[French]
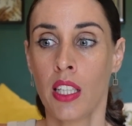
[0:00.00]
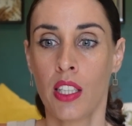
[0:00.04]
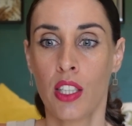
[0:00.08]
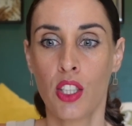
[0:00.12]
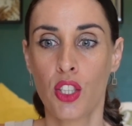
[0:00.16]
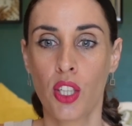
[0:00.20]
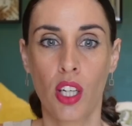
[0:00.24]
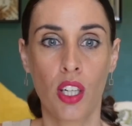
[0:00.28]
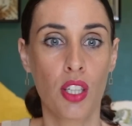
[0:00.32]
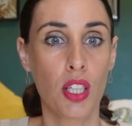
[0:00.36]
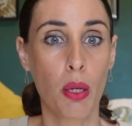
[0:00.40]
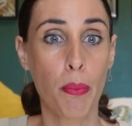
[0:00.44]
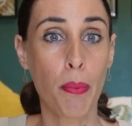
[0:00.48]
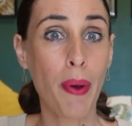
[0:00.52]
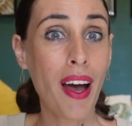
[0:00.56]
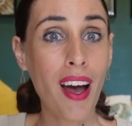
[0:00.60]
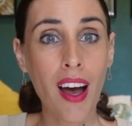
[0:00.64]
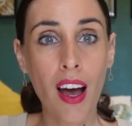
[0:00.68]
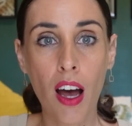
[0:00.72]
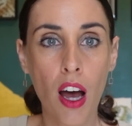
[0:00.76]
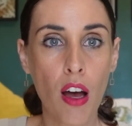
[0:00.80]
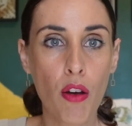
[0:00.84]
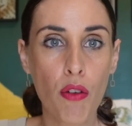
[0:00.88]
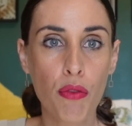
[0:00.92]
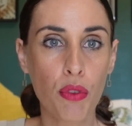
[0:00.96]
Ils cherchaient pas
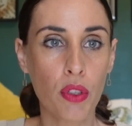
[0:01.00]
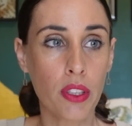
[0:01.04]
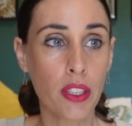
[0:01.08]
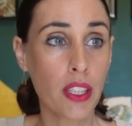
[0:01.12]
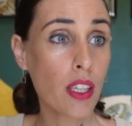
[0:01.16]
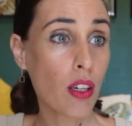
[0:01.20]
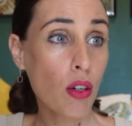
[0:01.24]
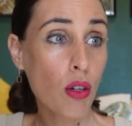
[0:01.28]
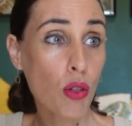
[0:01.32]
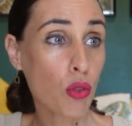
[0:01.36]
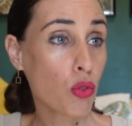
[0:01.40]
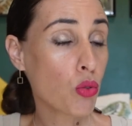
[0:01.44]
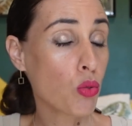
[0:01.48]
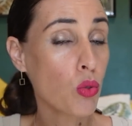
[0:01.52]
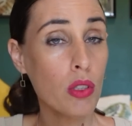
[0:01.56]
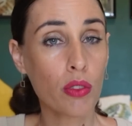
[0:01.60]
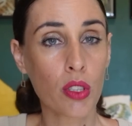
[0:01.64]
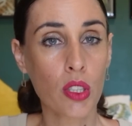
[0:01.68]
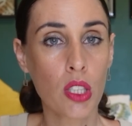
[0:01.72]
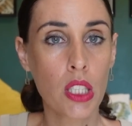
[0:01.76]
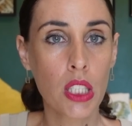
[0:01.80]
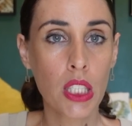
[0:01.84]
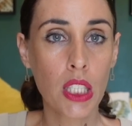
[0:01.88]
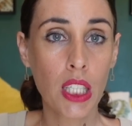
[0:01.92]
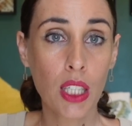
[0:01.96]
à venir tuer
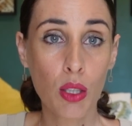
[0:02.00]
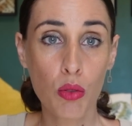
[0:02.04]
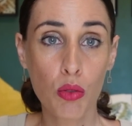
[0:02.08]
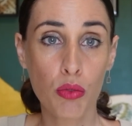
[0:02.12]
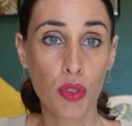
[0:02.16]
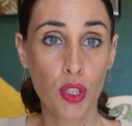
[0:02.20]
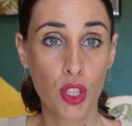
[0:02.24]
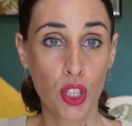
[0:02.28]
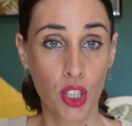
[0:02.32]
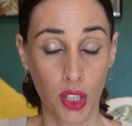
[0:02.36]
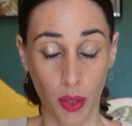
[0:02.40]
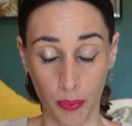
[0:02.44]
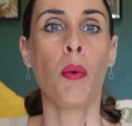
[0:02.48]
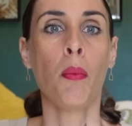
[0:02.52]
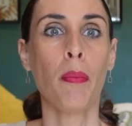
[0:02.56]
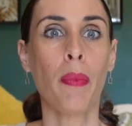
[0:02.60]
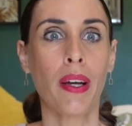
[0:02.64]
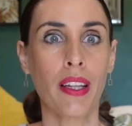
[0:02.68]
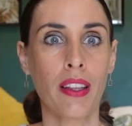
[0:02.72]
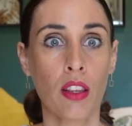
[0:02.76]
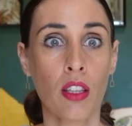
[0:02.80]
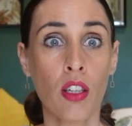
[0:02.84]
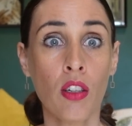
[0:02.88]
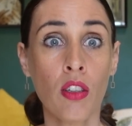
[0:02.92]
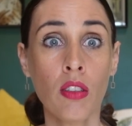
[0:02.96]
votre chat ou votre chien.
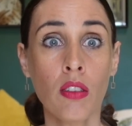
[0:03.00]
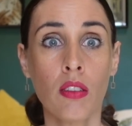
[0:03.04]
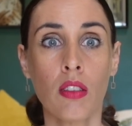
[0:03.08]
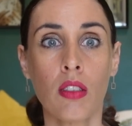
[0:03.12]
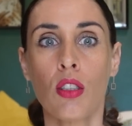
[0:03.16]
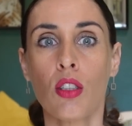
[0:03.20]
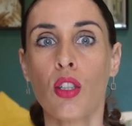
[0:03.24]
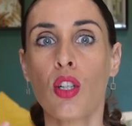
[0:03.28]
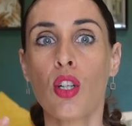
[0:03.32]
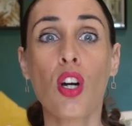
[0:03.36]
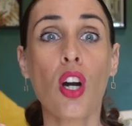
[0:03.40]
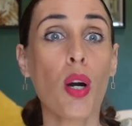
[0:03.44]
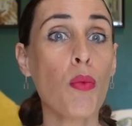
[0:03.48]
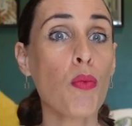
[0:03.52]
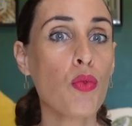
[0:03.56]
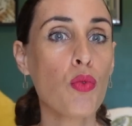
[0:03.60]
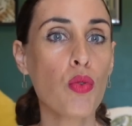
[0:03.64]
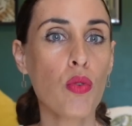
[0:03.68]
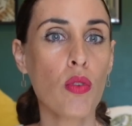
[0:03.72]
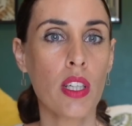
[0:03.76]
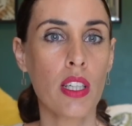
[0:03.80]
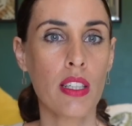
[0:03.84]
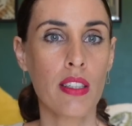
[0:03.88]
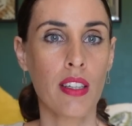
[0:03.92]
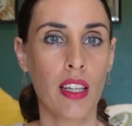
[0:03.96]
Maintenant, comme
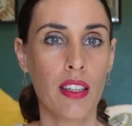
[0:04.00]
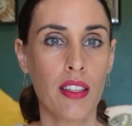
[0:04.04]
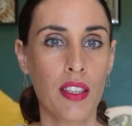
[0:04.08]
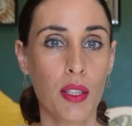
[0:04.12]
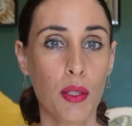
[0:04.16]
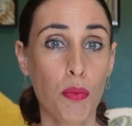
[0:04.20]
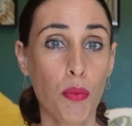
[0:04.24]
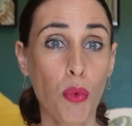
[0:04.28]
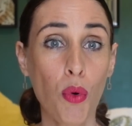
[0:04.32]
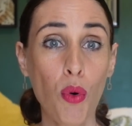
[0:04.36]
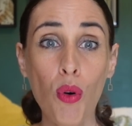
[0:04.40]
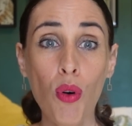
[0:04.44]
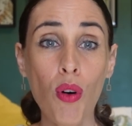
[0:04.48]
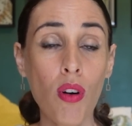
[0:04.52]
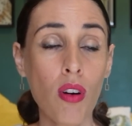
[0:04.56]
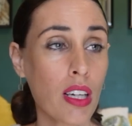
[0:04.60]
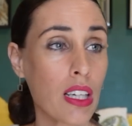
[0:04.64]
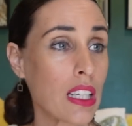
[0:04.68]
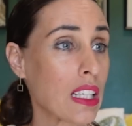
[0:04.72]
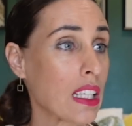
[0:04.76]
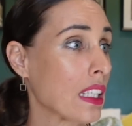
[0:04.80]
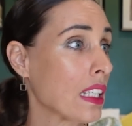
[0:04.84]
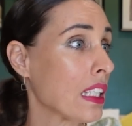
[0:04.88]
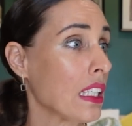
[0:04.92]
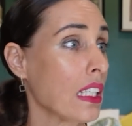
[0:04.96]
tous les animaux,
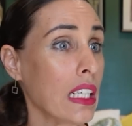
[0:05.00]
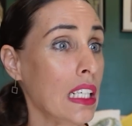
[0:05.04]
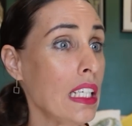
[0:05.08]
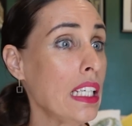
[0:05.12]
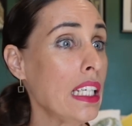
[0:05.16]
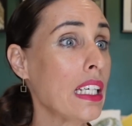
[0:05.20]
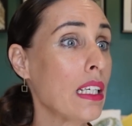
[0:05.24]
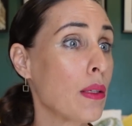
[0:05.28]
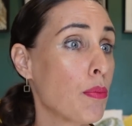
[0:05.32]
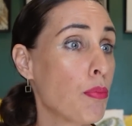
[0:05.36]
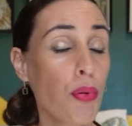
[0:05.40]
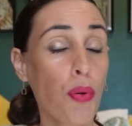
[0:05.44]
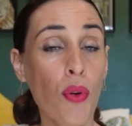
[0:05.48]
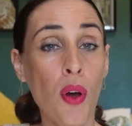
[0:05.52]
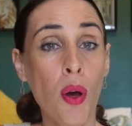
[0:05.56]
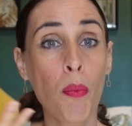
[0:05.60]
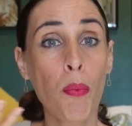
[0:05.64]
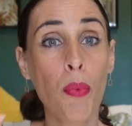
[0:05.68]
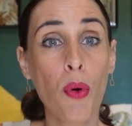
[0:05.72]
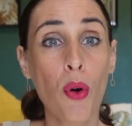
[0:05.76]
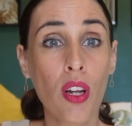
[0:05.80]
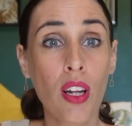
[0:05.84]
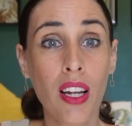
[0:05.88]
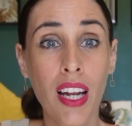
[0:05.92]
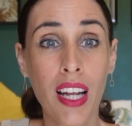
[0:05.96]
les, peu
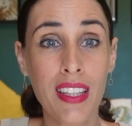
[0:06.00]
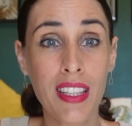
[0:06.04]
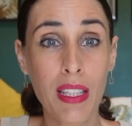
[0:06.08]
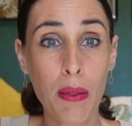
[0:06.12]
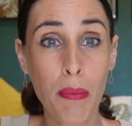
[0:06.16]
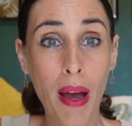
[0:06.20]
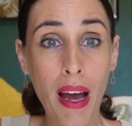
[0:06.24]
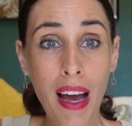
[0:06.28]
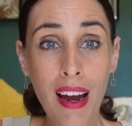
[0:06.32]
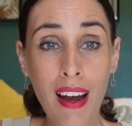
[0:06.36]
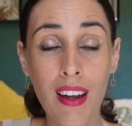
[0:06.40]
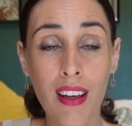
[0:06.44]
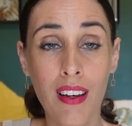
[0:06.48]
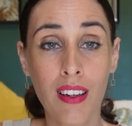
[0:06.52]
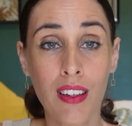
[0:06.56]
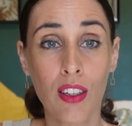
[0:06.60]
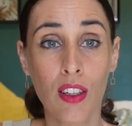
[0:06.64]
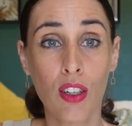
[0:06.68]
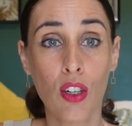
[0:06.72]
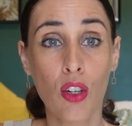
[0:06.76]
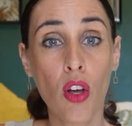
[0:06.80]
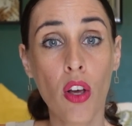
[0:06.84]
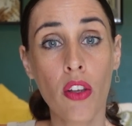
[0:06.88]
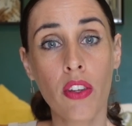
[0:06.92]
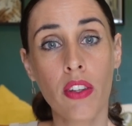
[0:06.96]
importe l'animal,
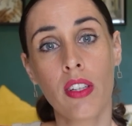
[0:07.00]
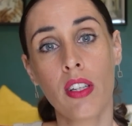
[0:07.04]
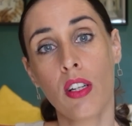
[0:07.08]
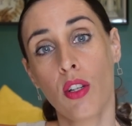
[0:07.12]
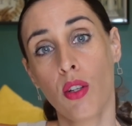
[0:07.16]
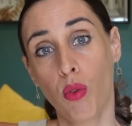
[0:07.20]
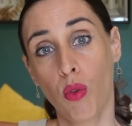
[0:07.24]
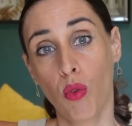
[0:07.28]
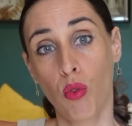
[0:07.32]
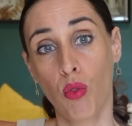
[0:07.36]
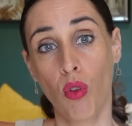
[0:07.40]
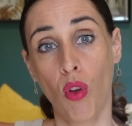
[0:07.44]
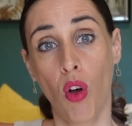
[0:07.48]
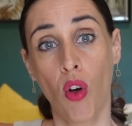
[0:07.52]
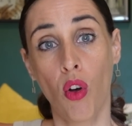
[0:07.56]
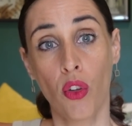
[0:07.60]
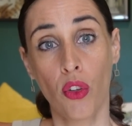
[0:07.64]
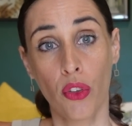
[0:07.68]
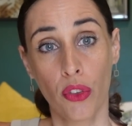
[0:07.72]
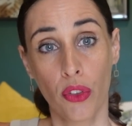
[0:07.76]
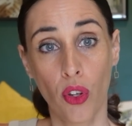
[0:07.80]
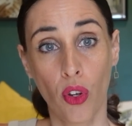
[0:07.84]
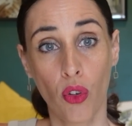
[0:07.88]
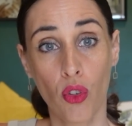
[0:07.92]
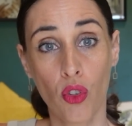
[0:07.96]
euh, lorsqu'il se sent en
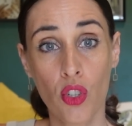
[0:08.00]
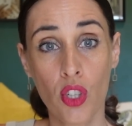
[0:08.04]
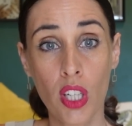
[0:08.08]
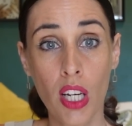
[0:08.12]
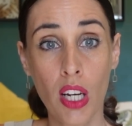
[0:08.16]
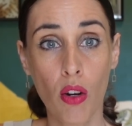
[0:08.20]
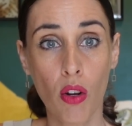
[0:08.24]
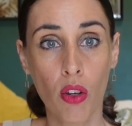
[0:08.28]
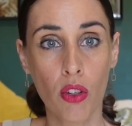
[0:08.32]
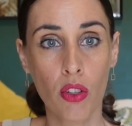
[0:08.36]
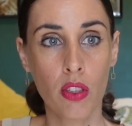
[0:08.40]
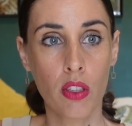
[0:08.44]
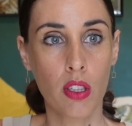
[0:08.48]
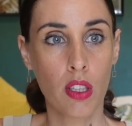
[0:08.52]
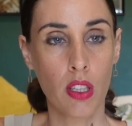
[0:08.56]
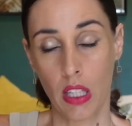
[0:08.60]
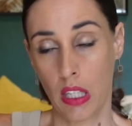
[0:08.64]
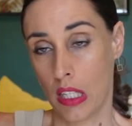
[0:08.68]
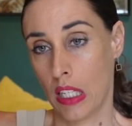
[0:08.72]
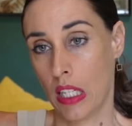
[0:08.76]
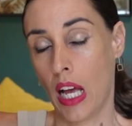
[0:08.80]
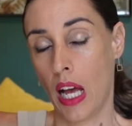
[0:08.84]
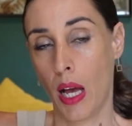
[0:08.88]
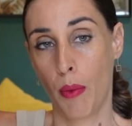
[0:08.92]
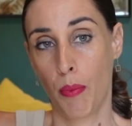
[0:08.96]
danger,
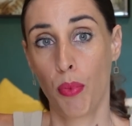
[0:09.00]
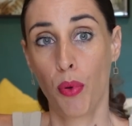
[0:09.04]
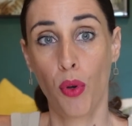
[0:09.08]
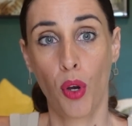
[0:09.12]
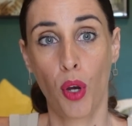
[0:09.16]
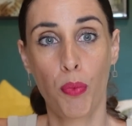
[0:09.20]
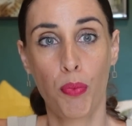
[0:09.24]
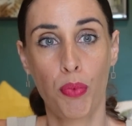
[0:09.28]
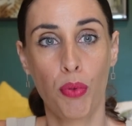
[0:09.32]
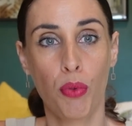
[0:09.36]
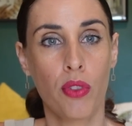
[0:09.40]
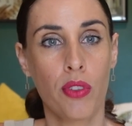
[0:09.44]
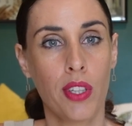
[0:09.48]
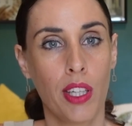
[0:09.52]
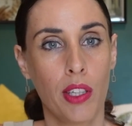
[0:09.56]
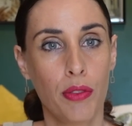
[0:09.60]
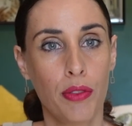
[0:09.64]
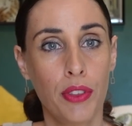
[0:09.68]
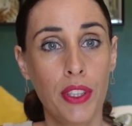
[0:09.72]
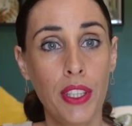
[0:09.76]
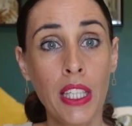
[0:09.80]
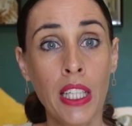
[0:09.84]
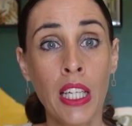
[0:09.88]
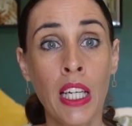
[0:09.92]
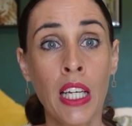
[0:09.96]
lorsqu'il a peur pour sa
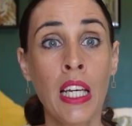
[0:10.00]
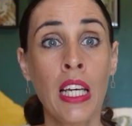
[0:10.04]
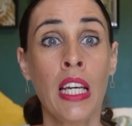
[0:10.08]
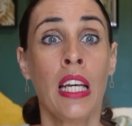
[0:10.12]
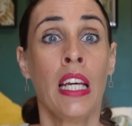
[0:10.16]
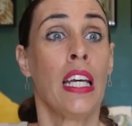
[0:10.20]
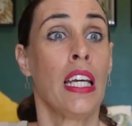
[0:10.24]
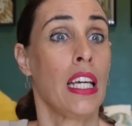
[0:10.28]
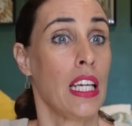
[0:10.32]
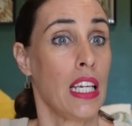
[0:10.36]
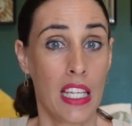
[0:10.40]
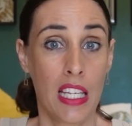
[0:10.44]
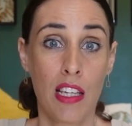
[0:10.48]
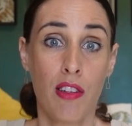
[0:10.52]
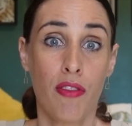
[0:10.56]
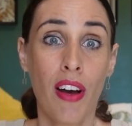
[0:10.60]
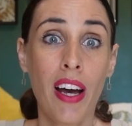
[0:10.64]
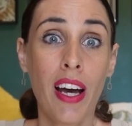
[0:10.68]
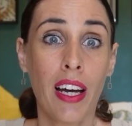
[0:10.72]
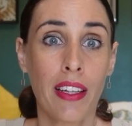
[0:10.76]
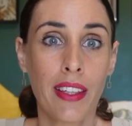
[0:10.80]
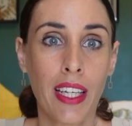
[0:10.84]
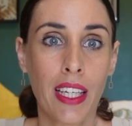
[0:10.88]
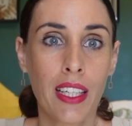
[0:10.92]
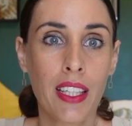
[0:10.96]
vie, il
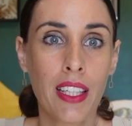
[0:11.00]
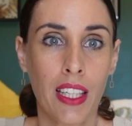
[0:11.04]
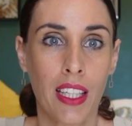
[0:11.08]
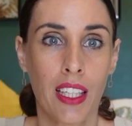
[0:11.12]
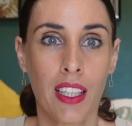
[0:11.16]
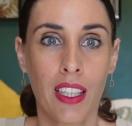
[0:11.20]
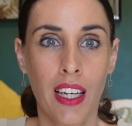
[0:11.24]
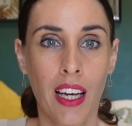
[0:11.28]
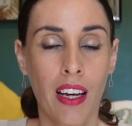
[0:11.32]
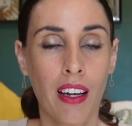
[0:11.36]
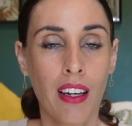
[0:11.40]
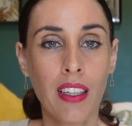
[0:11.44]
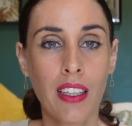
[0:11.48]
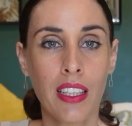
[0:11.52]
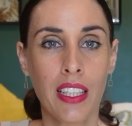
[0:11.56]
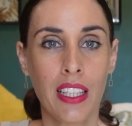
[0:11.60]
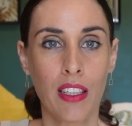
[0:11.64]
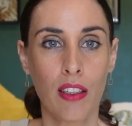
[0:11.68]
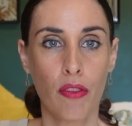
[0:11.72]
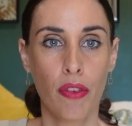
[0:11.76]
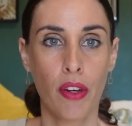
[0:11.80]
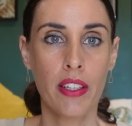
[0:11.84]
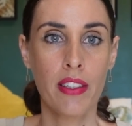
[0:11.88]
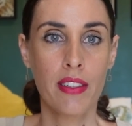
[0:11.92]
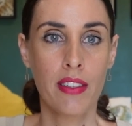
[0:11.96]
va attaquer hein, et
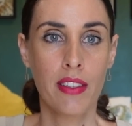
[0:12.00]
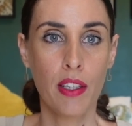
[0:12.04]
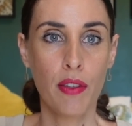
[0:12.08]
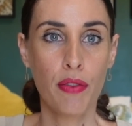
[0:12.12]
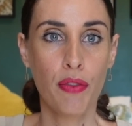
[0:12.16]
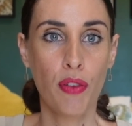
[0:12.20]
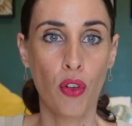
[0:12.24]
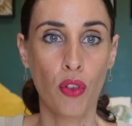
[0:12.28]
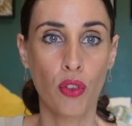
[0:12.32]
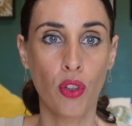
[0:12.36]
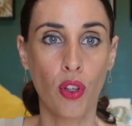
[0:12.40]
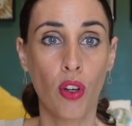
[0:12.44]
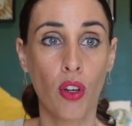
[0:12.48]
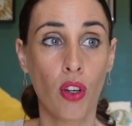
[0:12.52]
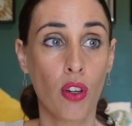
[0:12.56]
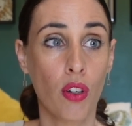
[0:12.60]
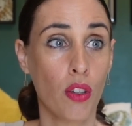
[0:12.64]
il va se défendre.